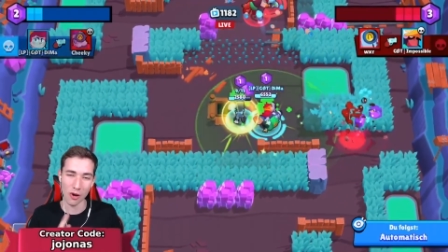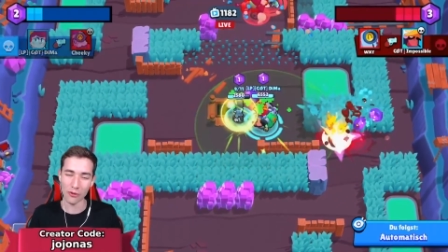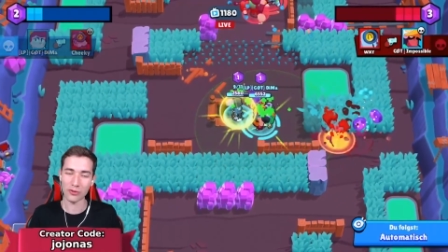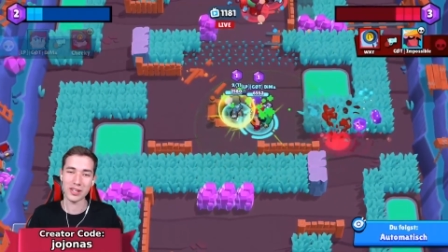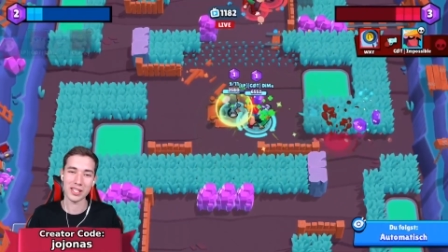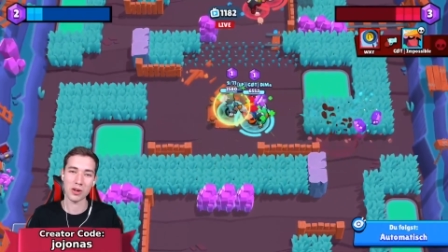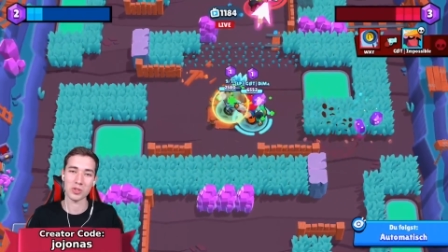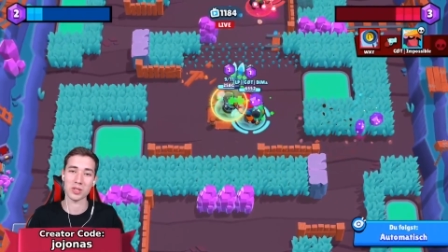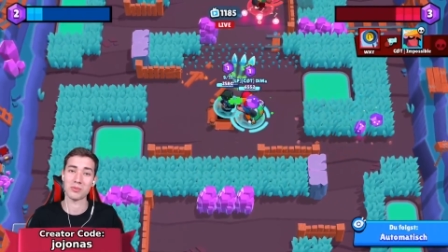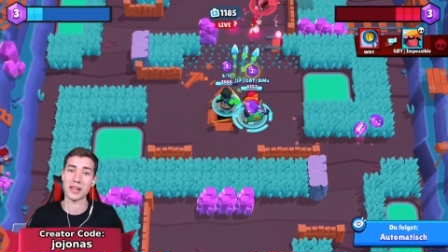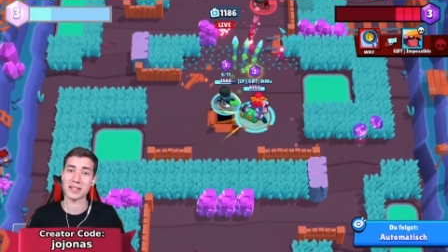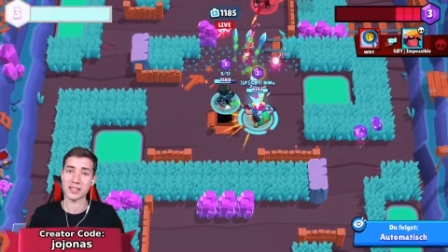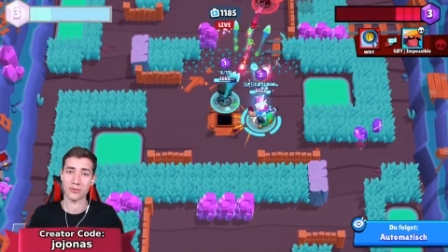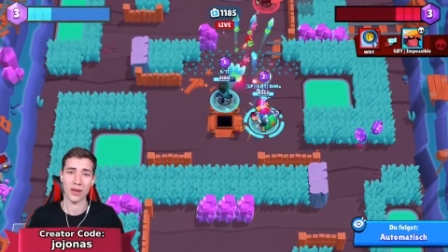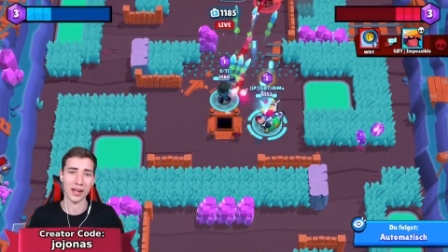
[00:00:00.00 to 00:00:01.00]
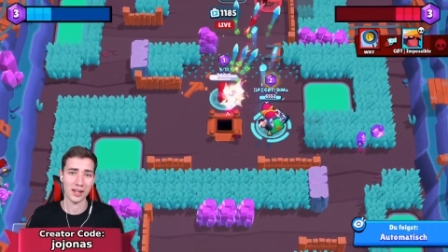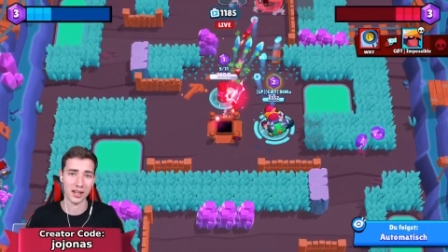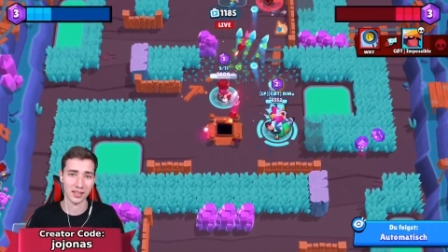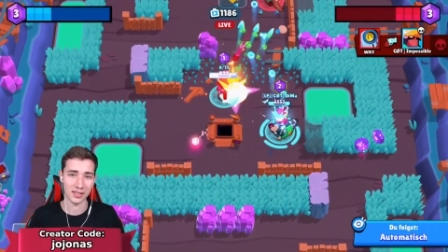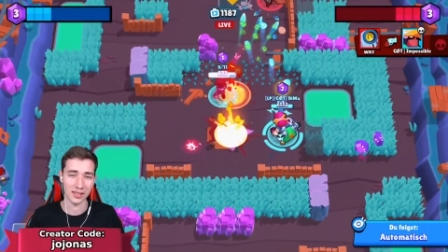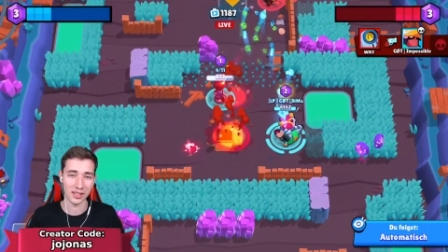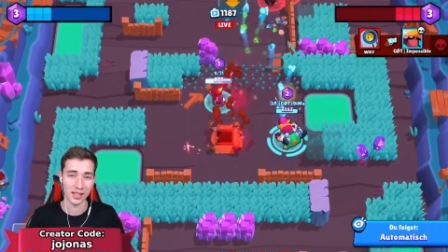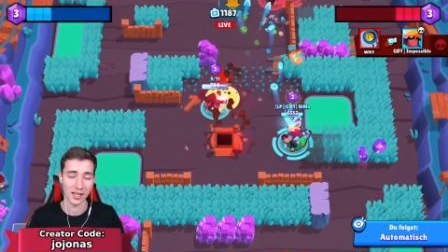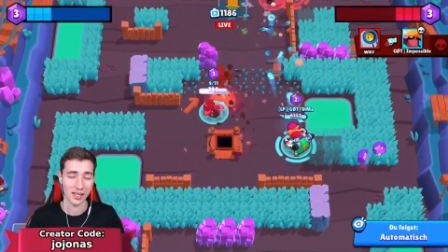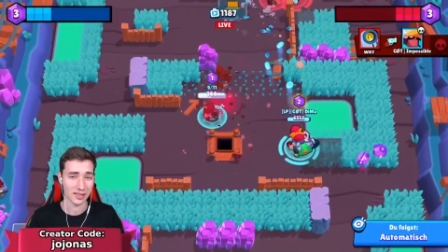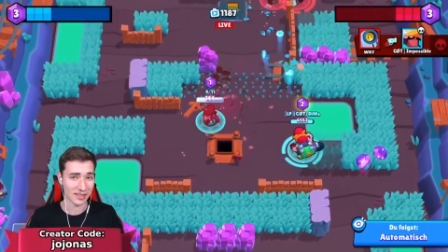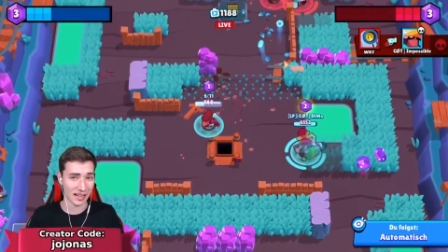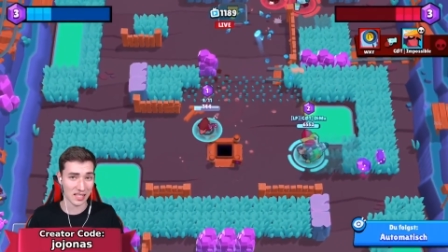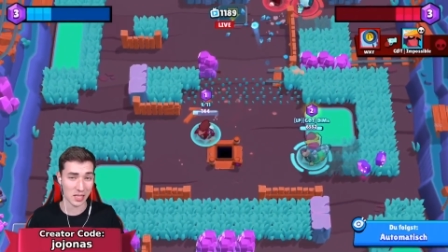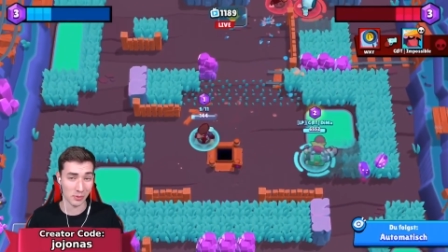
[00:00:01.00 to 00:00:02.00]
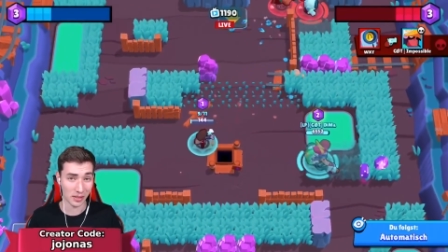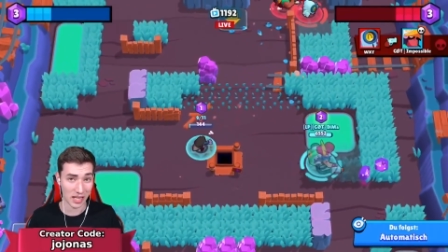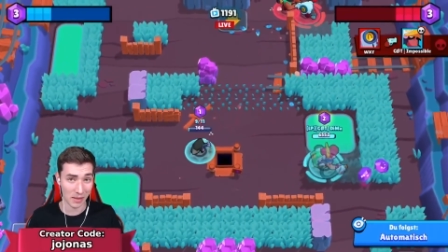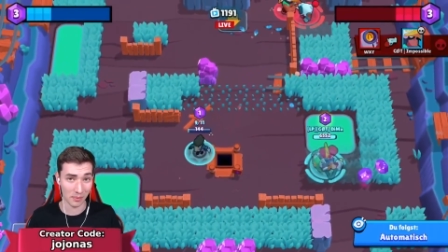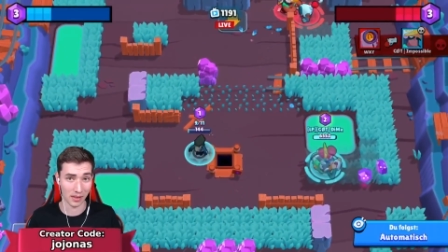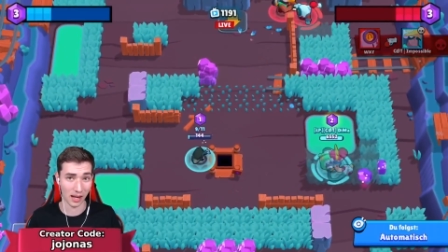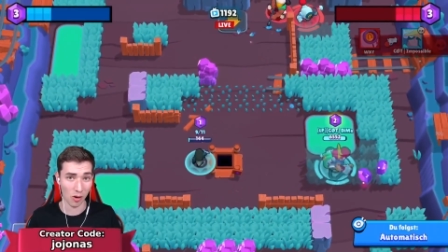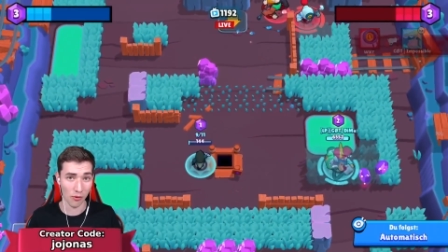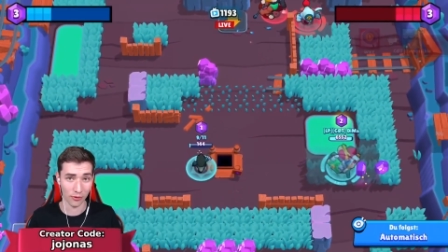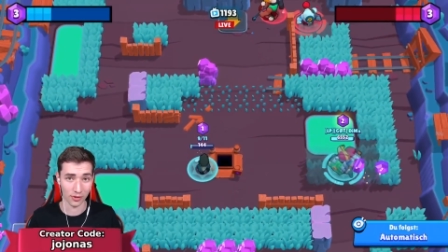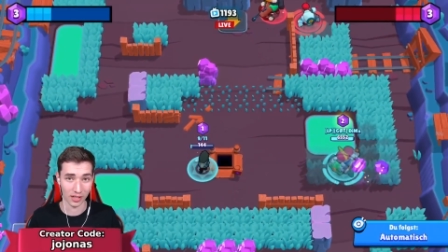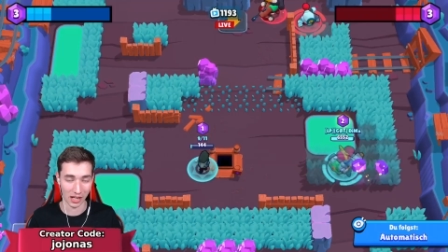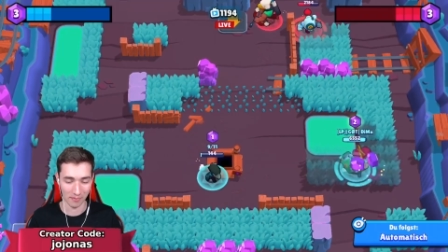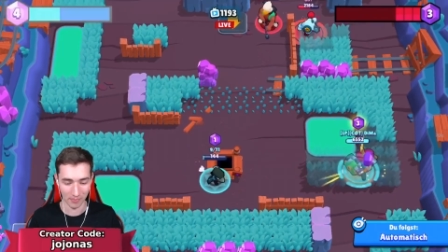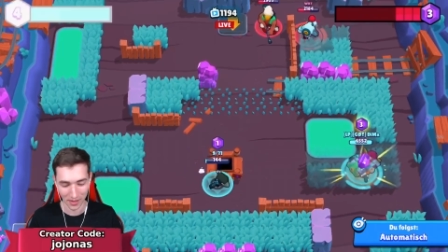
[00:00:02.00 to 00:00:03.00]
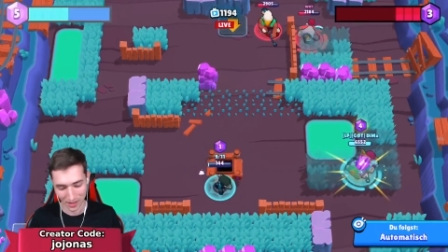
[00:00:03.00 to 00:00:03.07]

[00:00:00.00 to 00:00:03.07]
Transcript: hoffentlich auch zum nächsten Weihnachten, dass ich mir ihn eben kaufen kann.